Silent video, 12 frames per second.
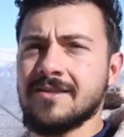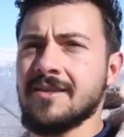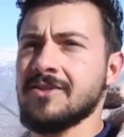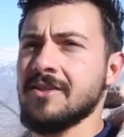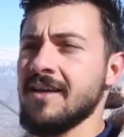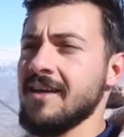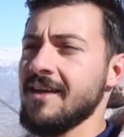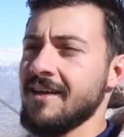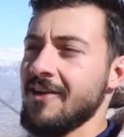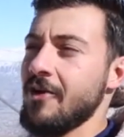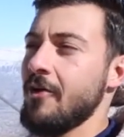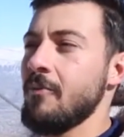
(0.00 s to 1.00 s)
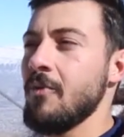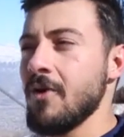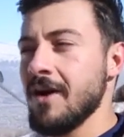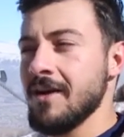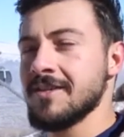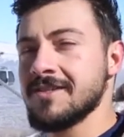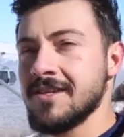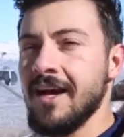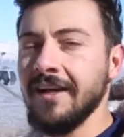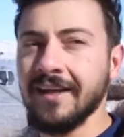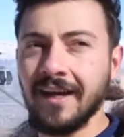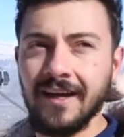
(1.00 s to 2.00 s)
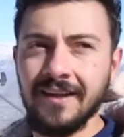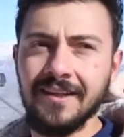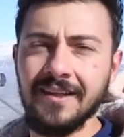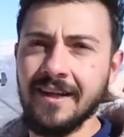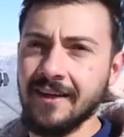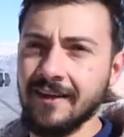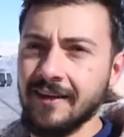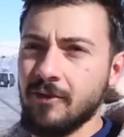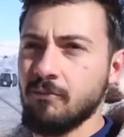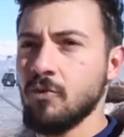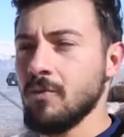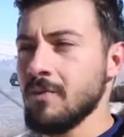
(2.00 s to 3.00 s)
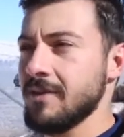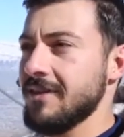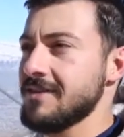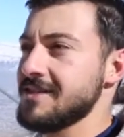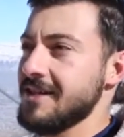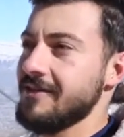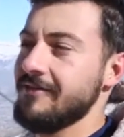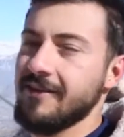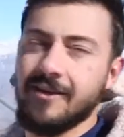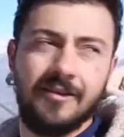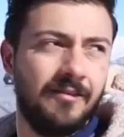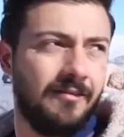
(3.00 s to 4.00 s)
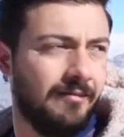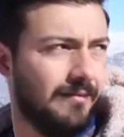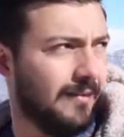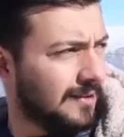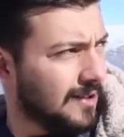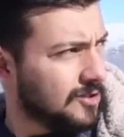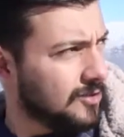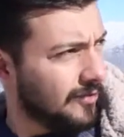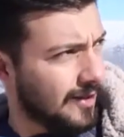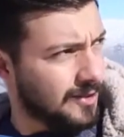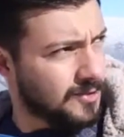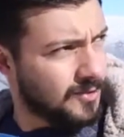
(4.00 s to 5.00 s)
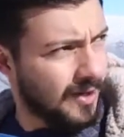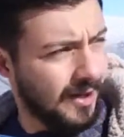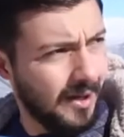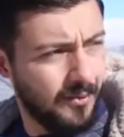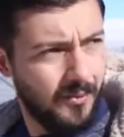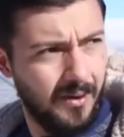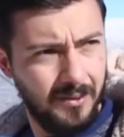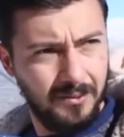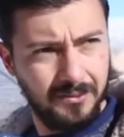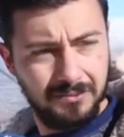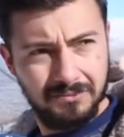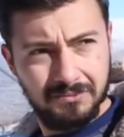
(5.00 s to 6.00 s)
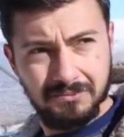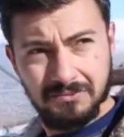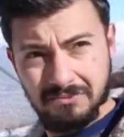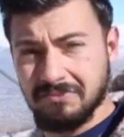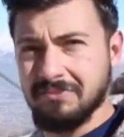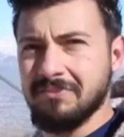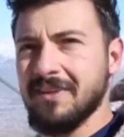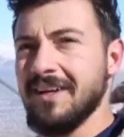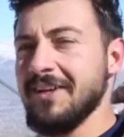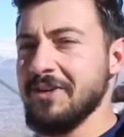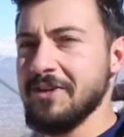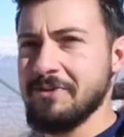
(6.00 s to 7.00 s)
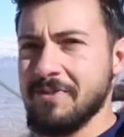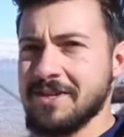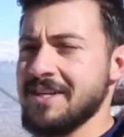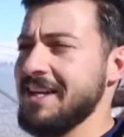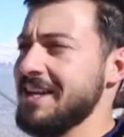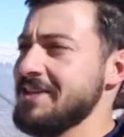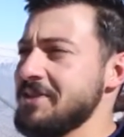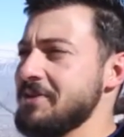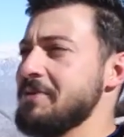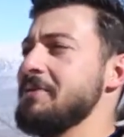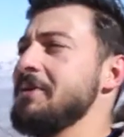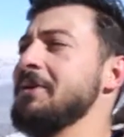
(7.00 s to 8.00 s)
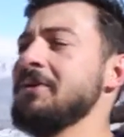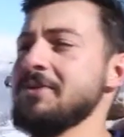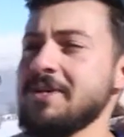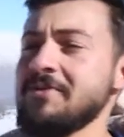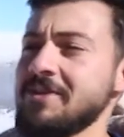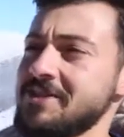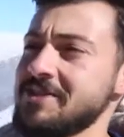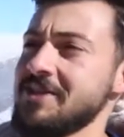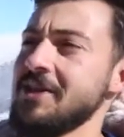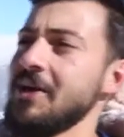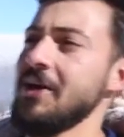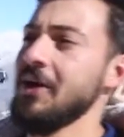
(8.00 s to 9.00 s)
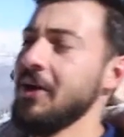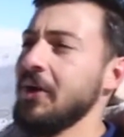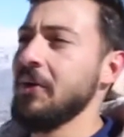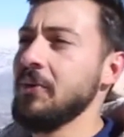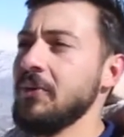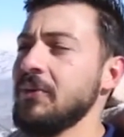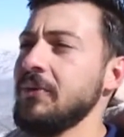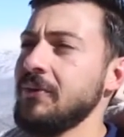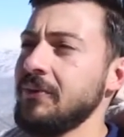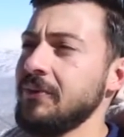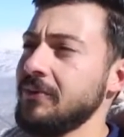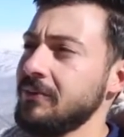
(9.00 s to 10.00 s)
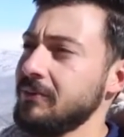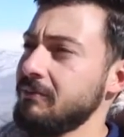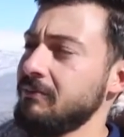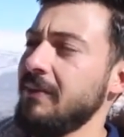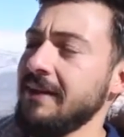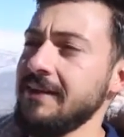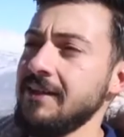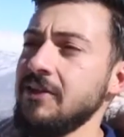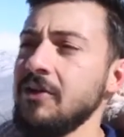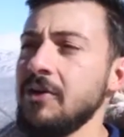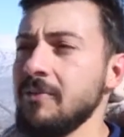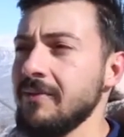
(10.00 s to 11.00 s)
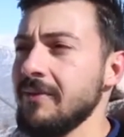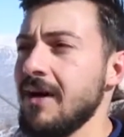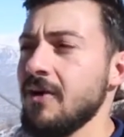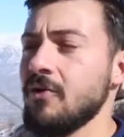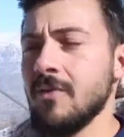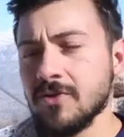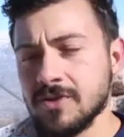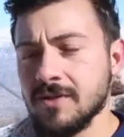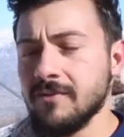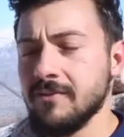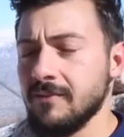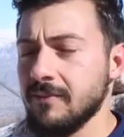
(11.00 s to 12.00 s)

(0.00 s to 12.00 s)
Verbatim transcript: شتاء مكانات سياحيه قليله مو مثل الصيف فد اشوف الاجواء حلوه اليوم ما شاء الله الجو حلو شمس وبعدين اليوم اكو موسم